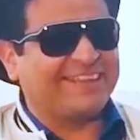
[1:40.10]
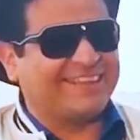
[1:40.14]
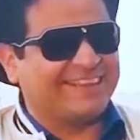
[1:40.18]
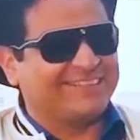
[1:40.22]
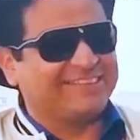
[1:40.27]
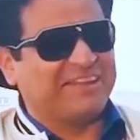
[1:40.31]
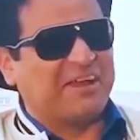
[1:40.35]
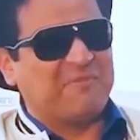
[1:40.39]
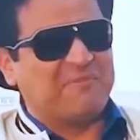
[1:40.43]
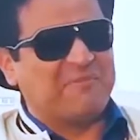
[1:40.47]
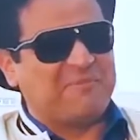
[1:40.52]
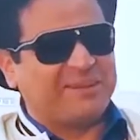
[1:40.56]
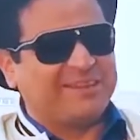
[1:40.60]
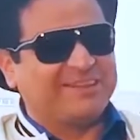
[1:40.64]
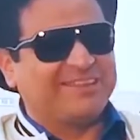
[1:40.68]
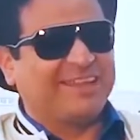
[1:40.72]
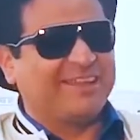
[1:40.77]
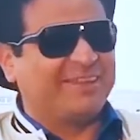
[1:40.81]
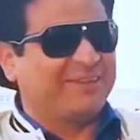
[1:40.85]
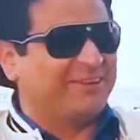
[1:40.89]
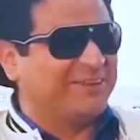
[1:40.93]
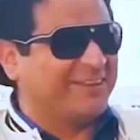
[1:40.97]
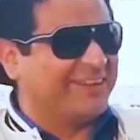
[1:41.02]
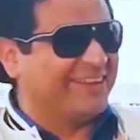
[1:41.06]
fíjate que estaba
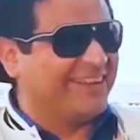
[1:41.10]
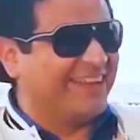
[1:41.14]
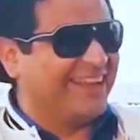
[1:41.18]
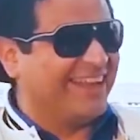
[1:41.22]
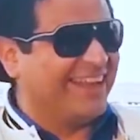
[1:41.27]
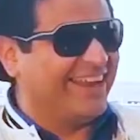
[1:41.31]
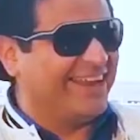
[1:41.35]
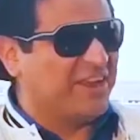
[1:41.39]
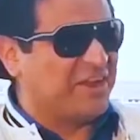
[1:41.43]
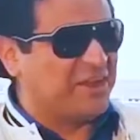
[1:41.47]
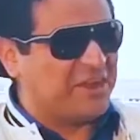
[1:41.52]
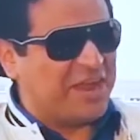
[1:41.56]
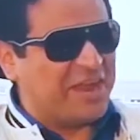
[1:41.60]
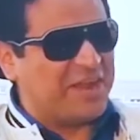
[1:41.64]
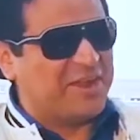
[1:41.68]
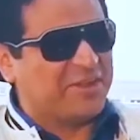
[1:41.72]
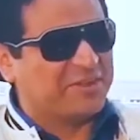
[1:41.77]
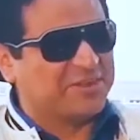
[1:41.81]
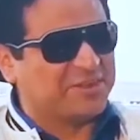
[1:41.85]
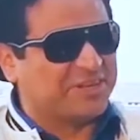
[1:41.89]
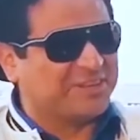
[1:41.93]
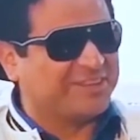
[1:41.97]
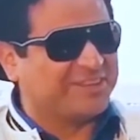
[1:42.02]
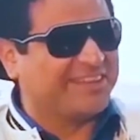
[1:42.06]
pensando... Me lo llevo, me
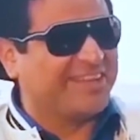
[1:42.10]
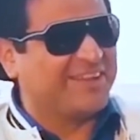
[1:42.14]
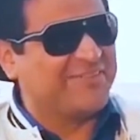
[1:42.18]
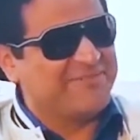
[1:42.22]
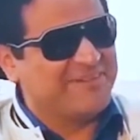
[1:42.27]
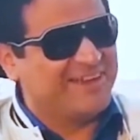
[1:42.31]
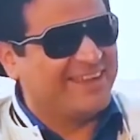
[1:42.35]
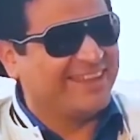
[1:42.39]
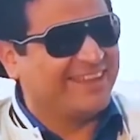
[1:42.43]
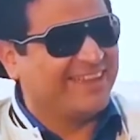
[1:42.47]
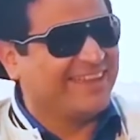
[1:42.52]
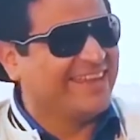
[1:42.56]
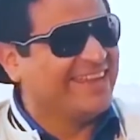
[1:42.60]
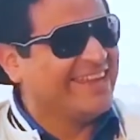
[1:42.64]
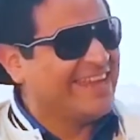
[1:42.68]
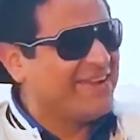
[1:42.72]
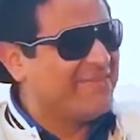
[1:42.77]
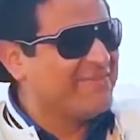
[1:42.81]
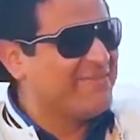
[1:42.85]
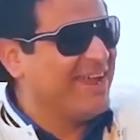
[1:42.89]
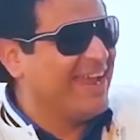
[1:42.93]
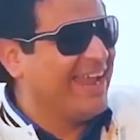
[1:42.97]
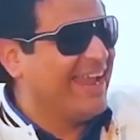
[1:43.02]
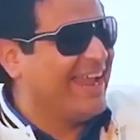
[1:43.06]
vale
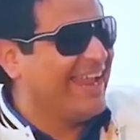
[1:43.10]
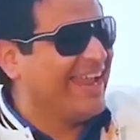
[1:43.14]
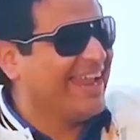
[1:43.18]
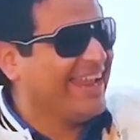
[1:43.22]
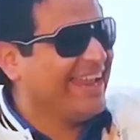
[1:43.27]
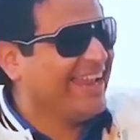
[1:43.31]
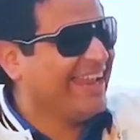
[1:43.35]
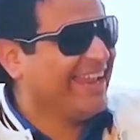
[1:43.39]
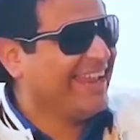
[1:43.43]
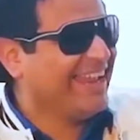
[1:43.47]
Te invito, te